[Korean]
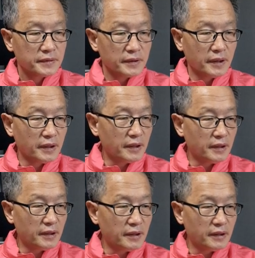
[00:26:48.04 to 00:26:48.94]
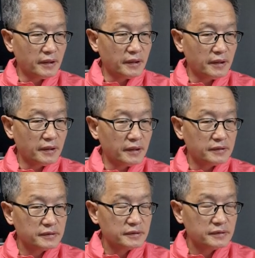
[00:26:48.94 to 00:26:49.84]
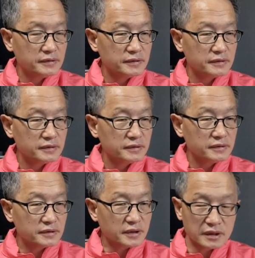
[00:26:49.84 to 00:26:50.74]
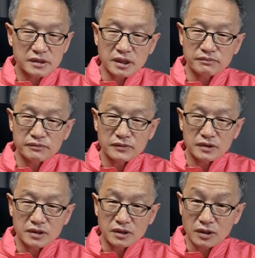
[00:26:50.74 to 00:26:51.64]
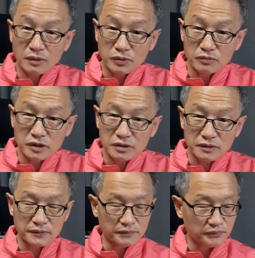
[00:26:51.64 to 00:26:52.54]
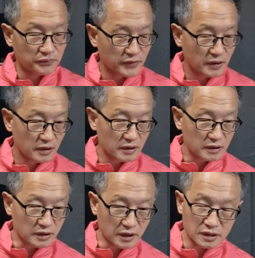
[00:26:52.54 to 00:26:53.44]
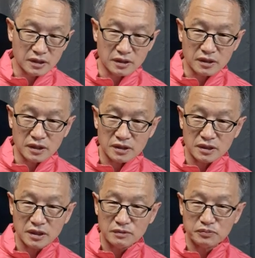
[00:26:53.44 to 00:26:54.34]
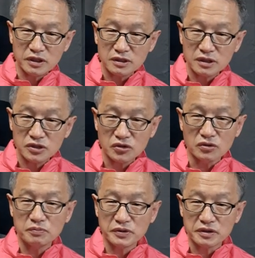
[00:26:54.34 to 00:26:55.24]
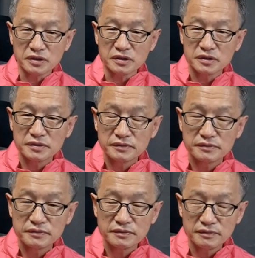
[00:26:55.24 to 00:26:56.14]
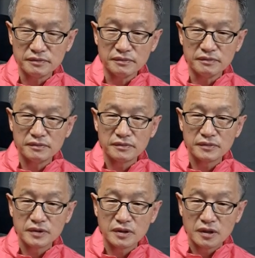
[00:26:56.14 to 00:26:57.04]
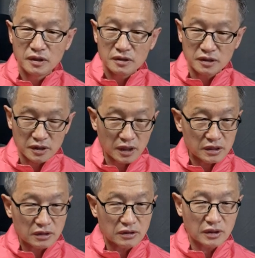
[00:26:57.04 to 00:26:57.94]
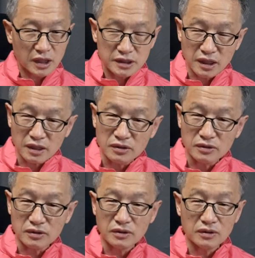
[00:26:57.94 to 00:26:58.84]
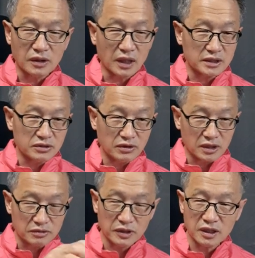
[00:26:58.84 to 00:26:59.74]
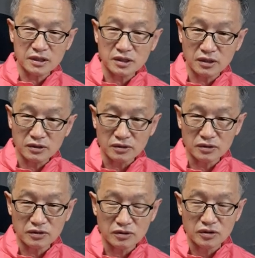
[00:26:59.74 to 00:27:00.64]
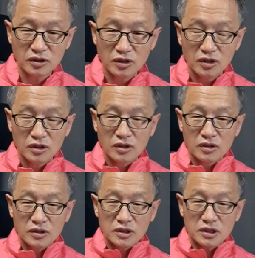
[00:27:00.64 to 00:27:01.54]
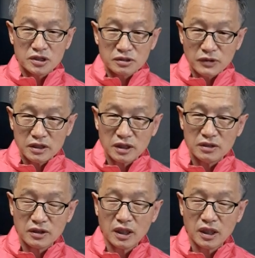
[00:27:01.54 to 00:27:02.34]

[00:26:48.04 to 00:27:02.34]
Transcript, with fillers: 아 이게 참 이렇게 보면은 이게 그러니까 이게 비극이죠. 비극. 음. 그러니까 이거를 학살한 거를 아껴도얘기지만 학살한 거를 이승만이가 이렇게